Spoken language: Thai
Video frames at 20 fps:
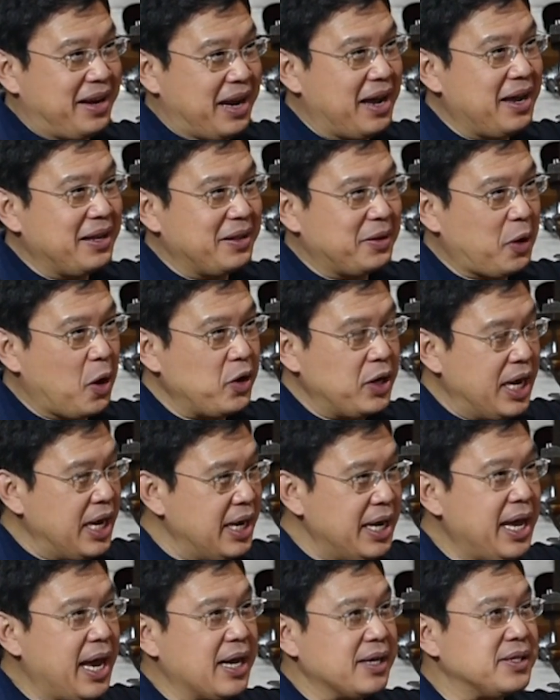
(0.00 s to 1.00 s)
นะตอน
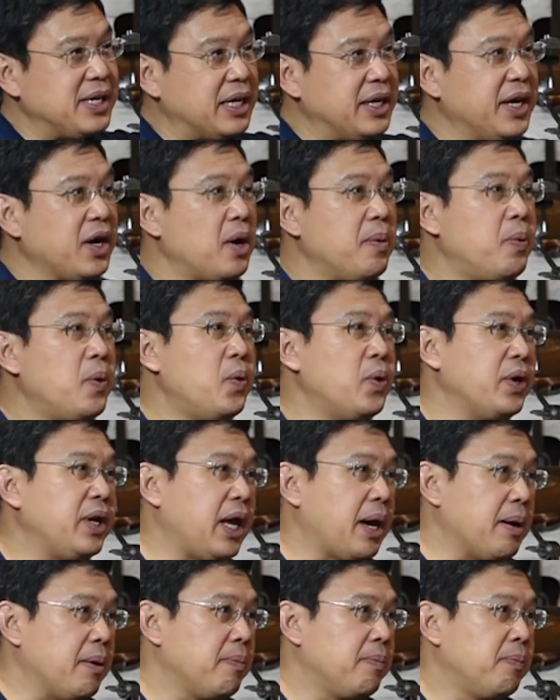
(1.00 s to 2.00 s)
นี้เนี่ยสิ่งที่เขาพูด
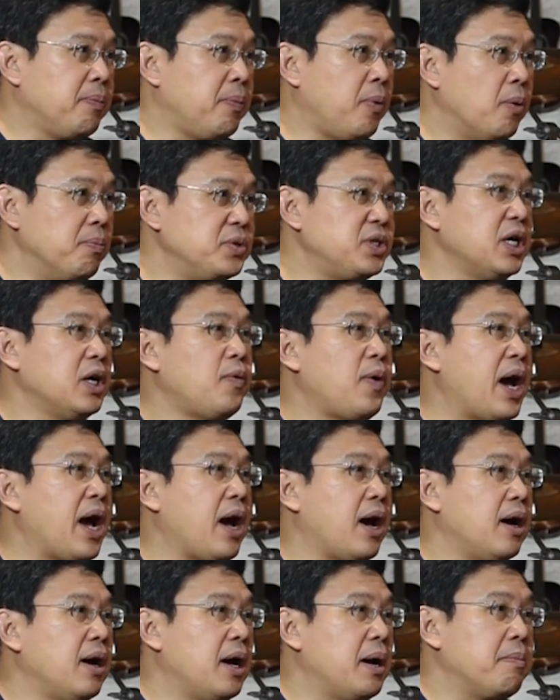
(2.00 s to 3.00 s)
เนี่ยผมเชื่อว่า
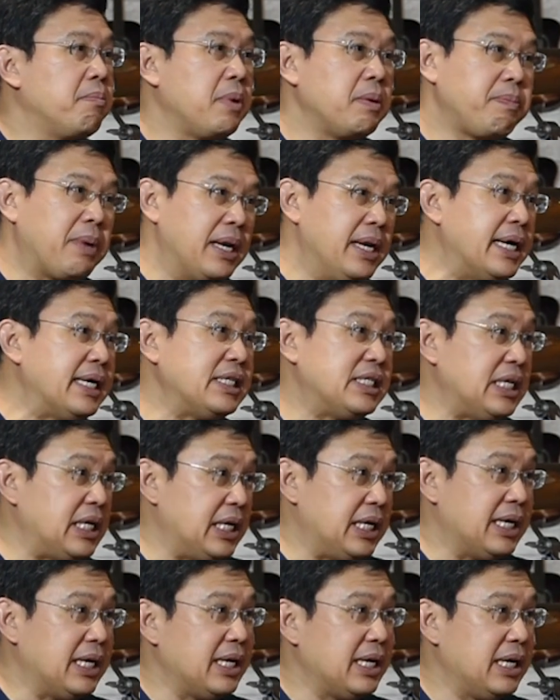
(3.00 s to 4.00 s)
มันเป็นเรื่องจ
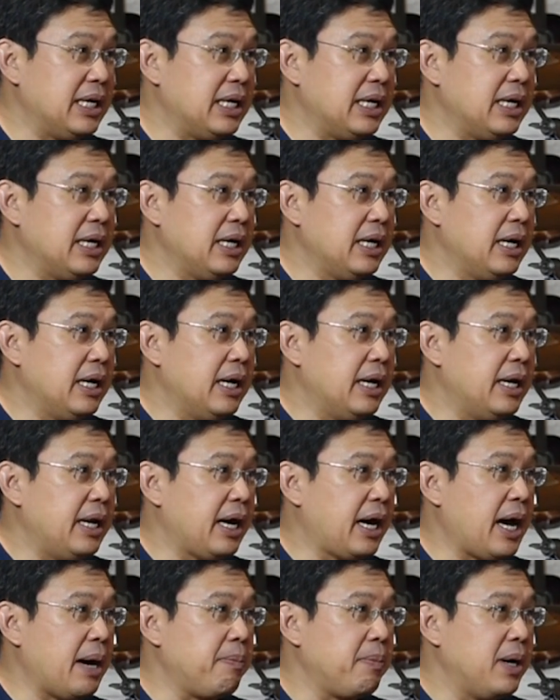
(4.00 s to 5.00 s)
ริง
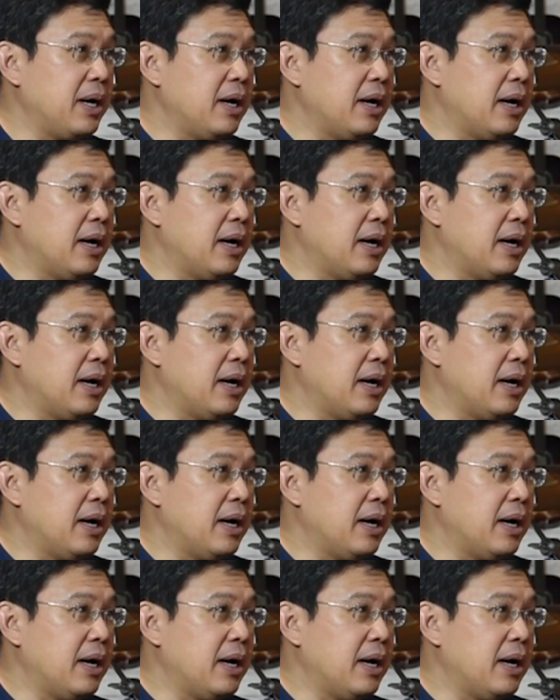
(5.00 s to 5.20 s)
นะครับ